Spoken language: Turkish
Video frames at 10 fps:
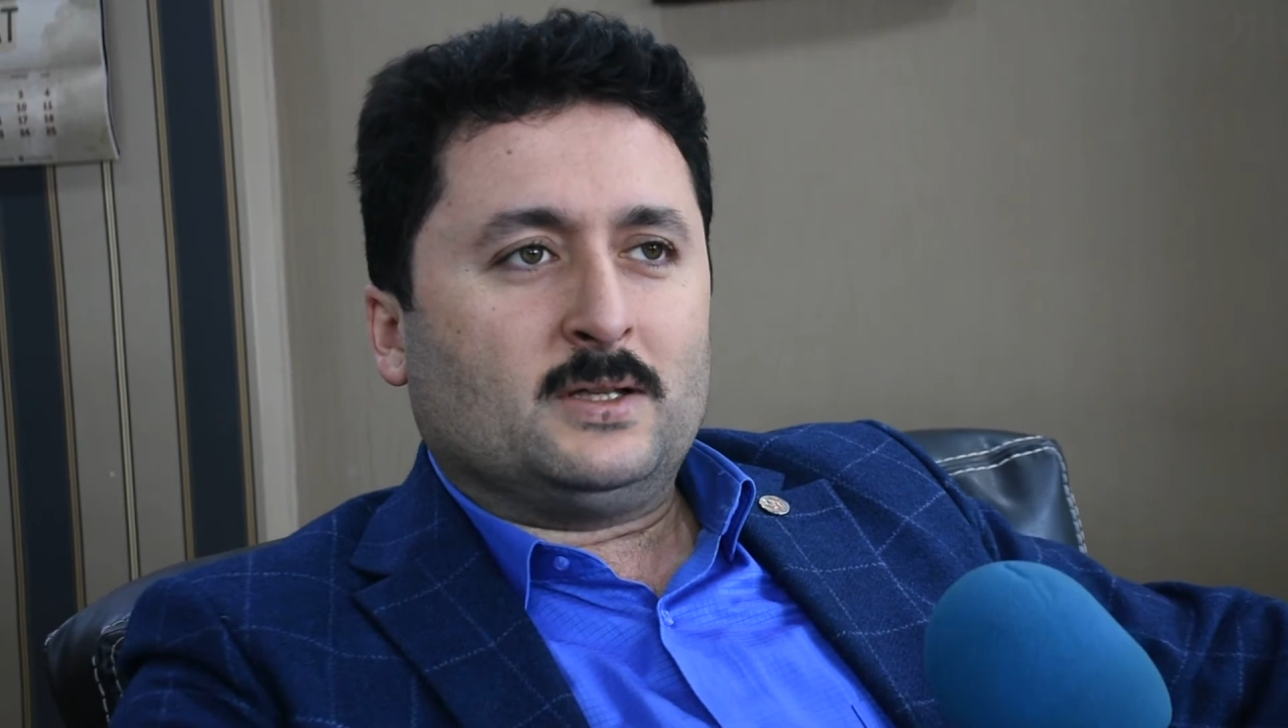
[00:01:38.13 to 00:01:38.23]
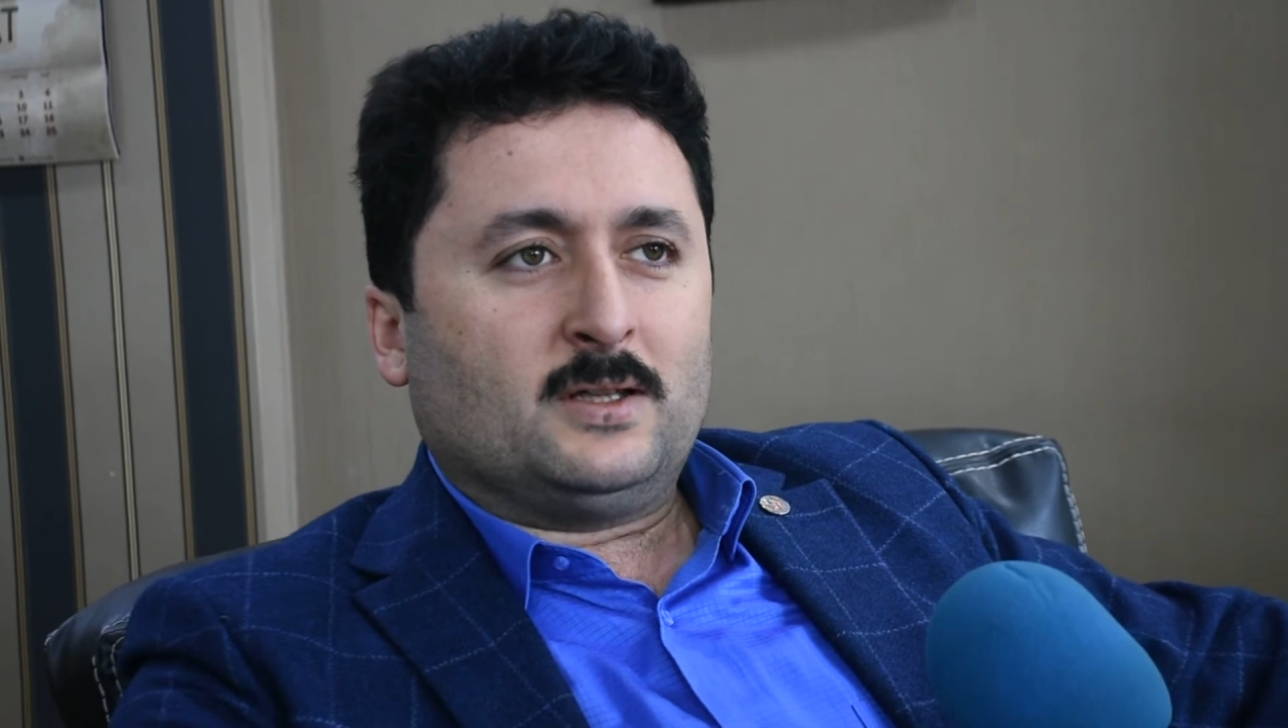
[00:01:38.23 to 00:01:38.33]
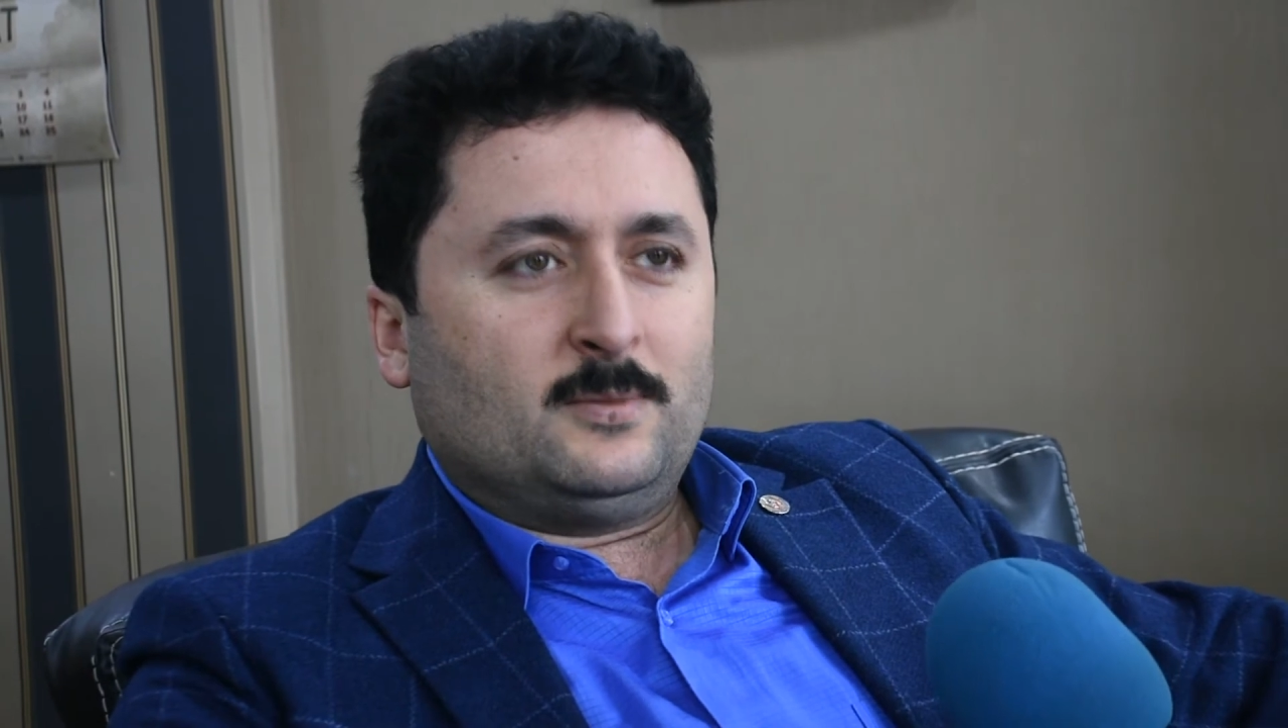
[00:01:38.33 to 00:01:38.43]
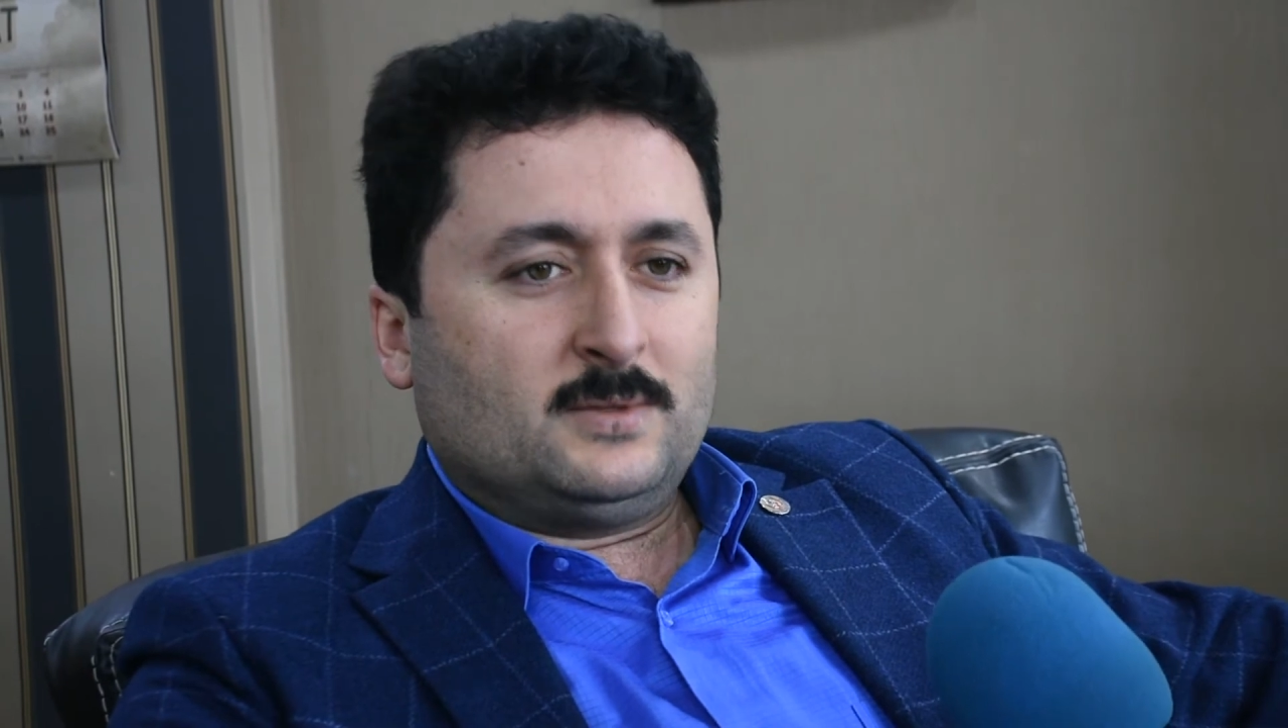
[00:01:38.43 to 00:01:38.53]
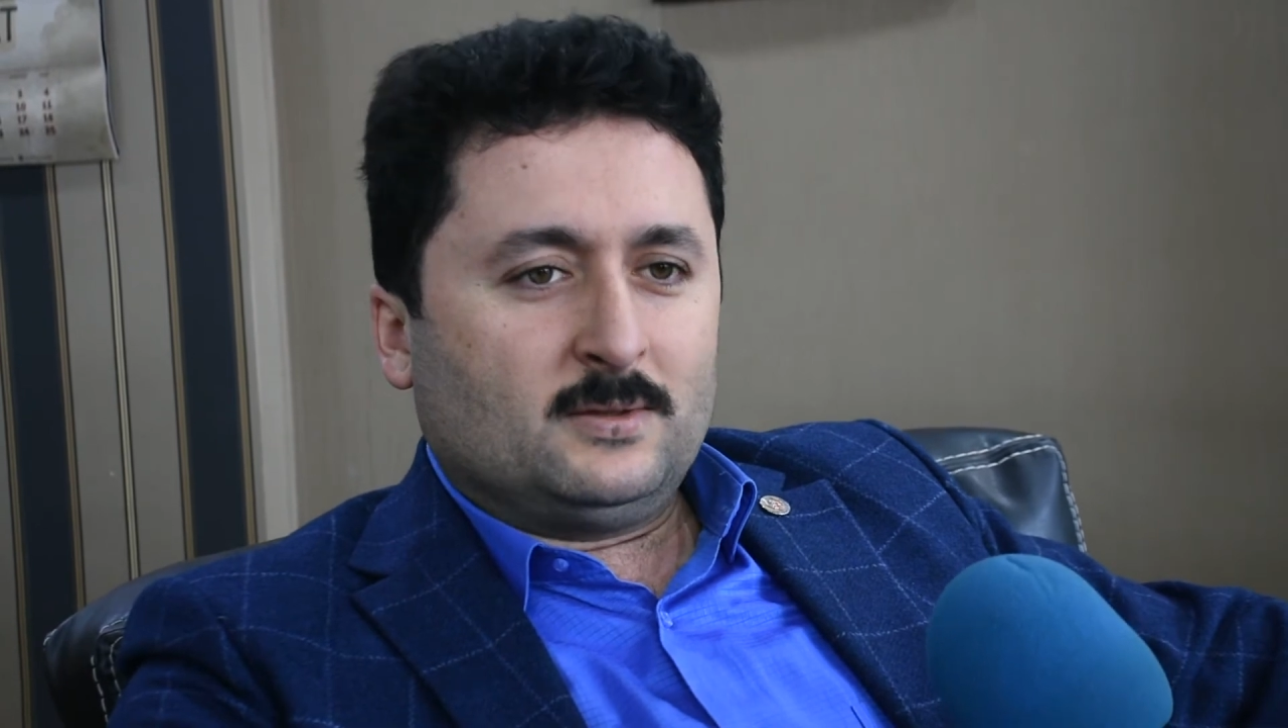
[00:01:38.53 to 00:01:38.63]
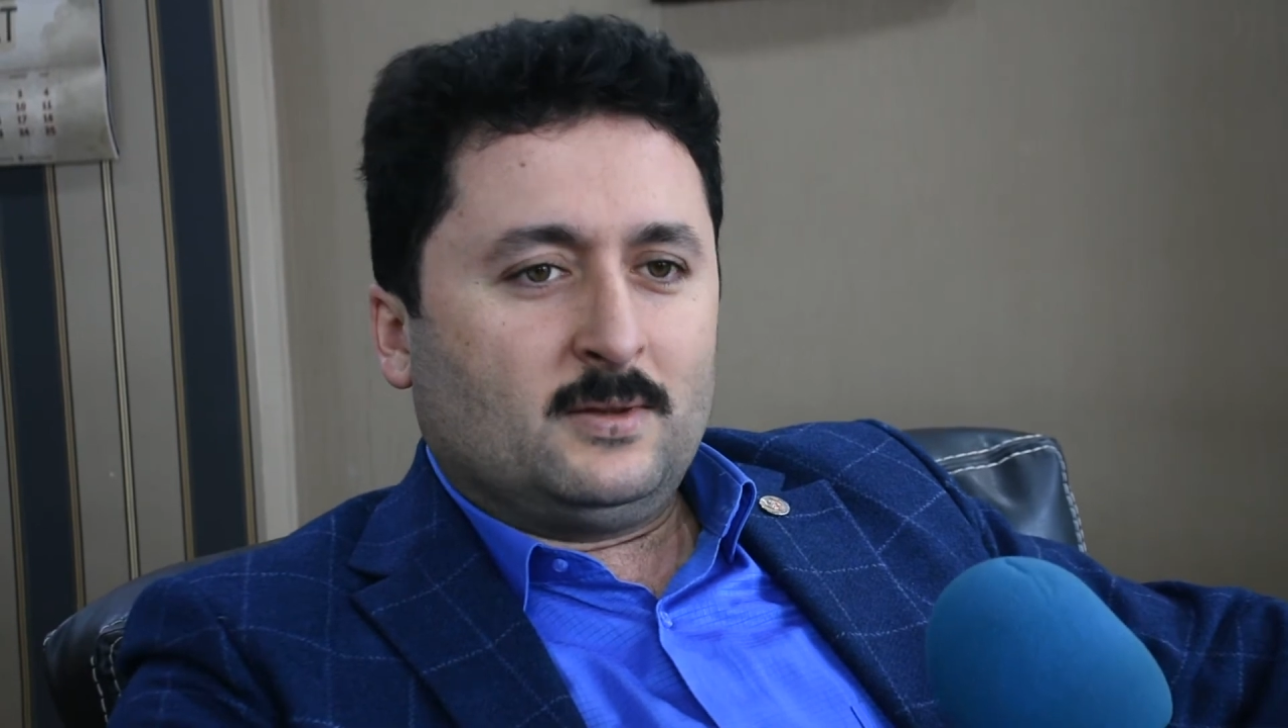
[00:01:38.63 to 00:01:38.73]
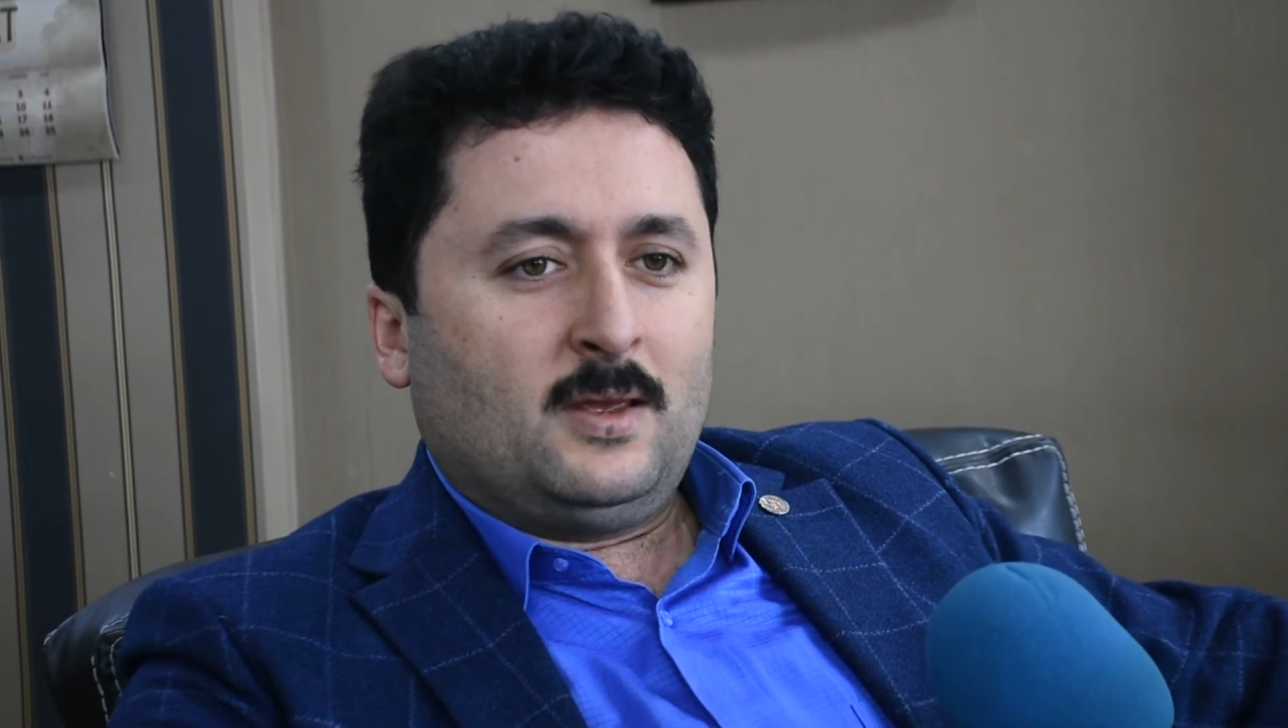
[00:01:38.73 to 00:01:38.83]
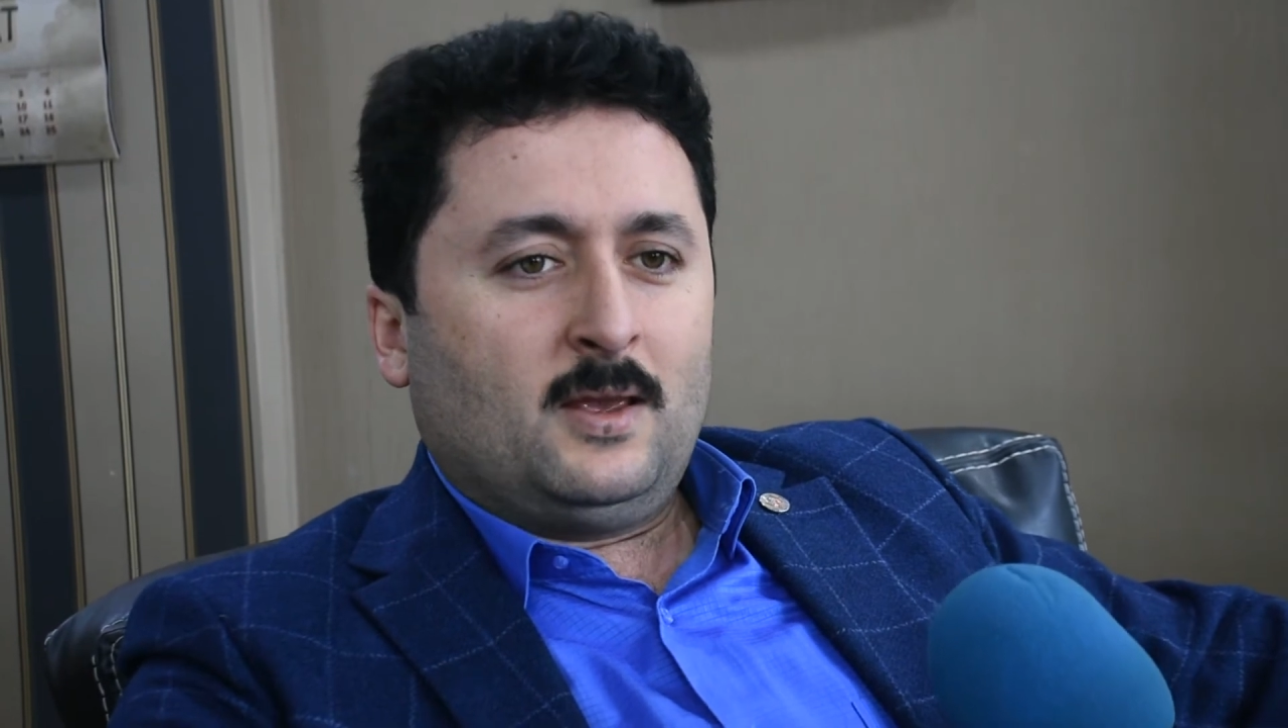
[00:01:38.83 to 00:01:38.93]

Başkanımızın